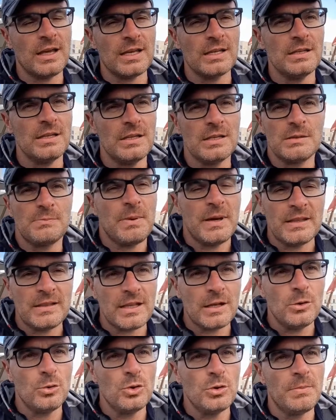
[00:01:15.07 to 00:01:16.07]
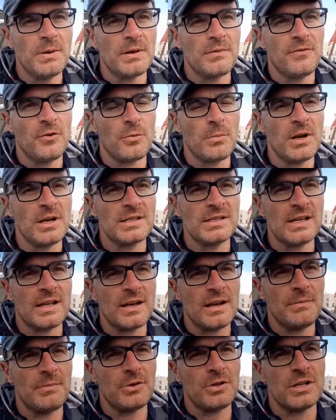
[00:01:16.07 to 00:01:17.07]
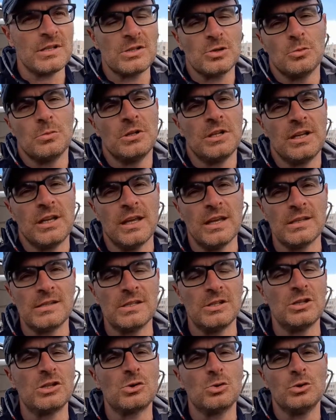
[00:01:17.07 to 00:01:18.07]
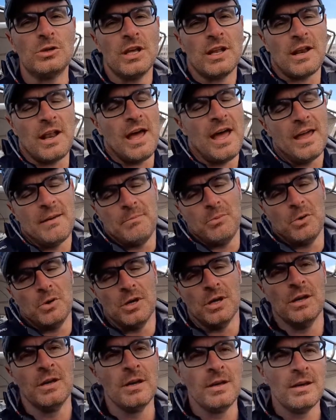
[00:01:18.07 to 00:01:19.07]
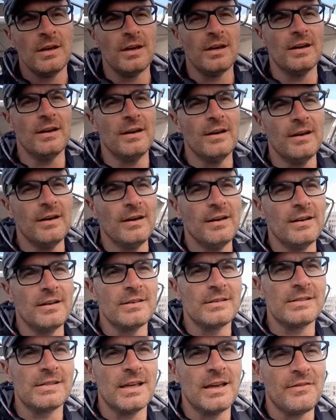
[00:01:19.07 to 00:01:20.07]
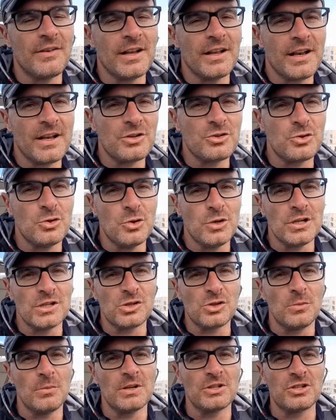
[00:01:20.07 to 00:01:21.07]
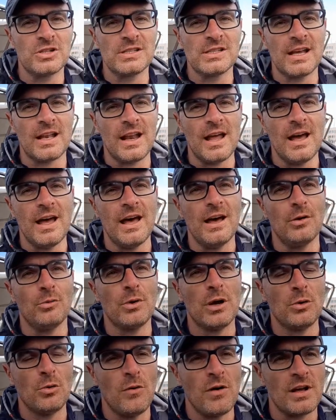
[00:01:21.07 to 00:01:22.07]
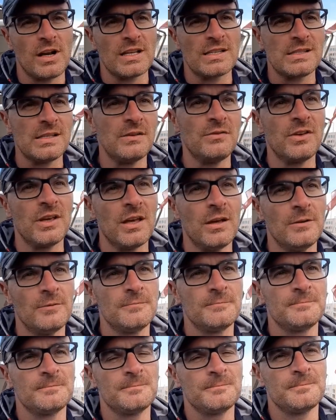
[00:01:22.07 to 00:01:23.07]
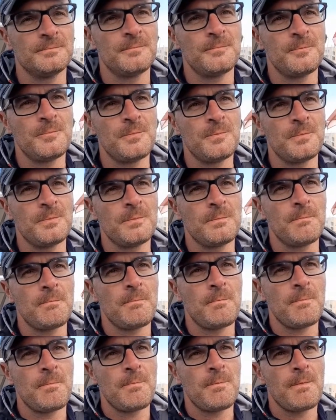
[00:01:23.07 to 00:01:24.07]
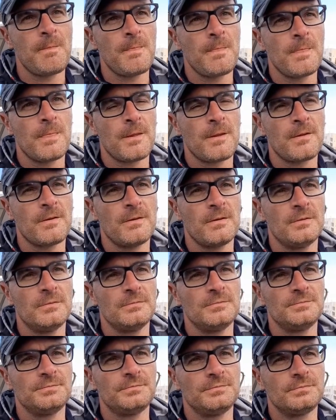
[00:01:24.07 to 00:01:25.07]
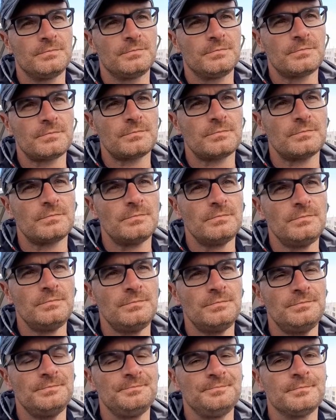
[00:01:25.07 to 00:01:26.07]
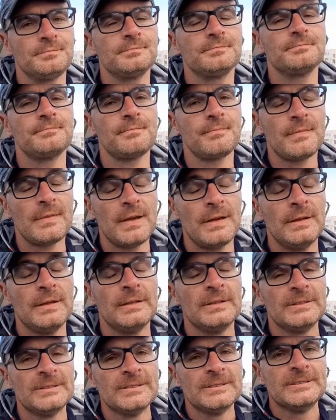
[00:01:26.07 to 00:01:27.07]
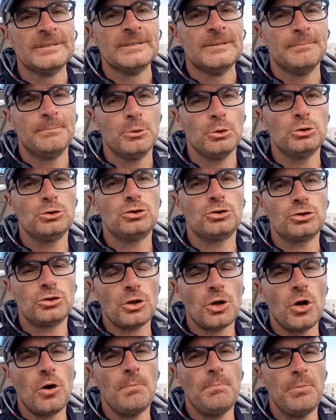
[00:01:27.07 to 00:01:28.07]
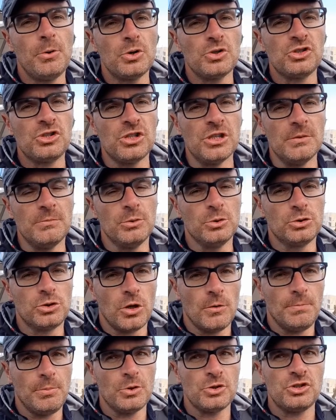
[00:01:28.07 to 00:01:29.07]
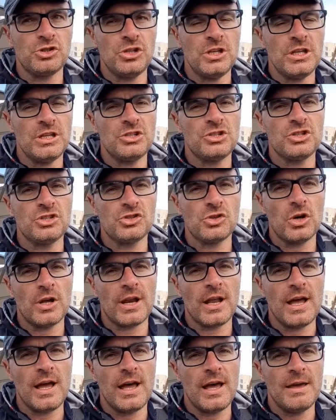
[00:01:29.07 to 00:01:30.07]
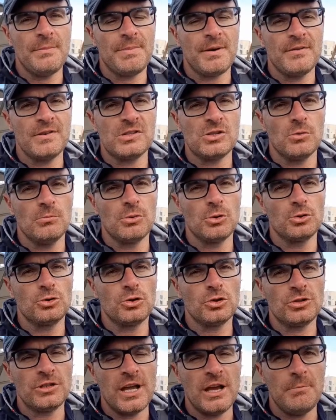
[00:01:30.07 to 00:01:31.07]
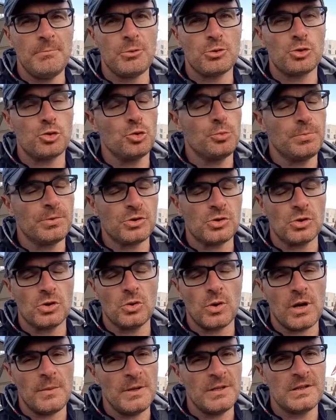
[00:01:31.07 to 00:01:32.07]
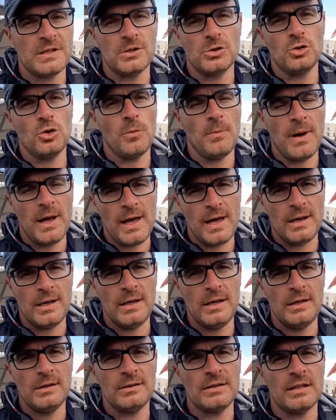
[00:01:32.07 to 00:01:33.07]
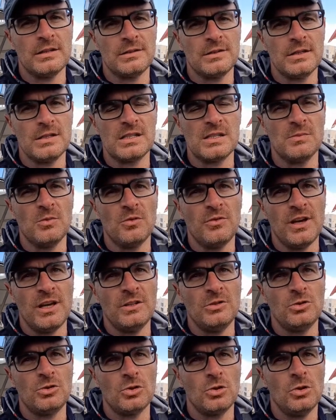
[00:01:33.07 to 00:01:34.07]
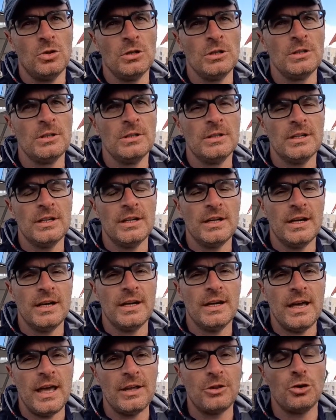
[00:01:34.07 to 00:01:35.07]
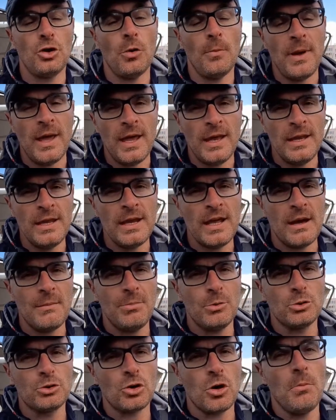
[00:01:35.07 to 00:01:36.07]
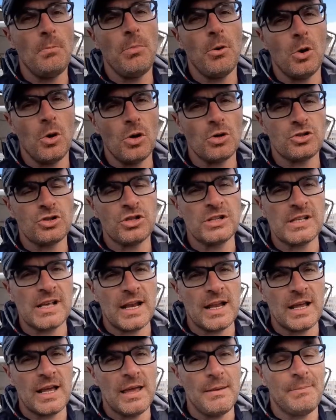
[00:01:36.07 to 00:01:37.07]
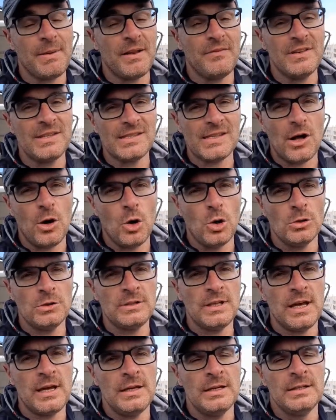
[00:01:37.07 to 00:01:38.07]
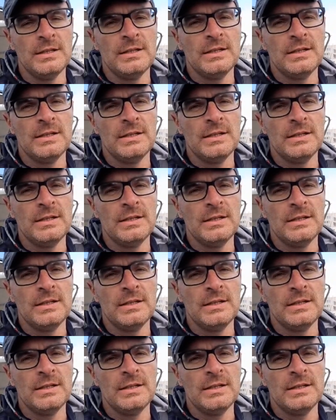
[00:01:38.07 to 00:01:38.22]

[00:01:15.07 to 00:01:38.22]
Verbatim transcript: che spetta lui per formalizzare la protesta, dopodiché si discuterà e poi eh, se avrà ragione insomma, ci sarà una nuova classifica. Due parole sui prossimi giorni, con, ci sarà sempre vento forse un po' più forte rispetto a... Purtroppo sì, purtroppo sì, ci sarà sarà, è previsto brutto tempo, su, sicuramente domani tantissimo vento eh, e domenica purtroppo sarà, è prevista onda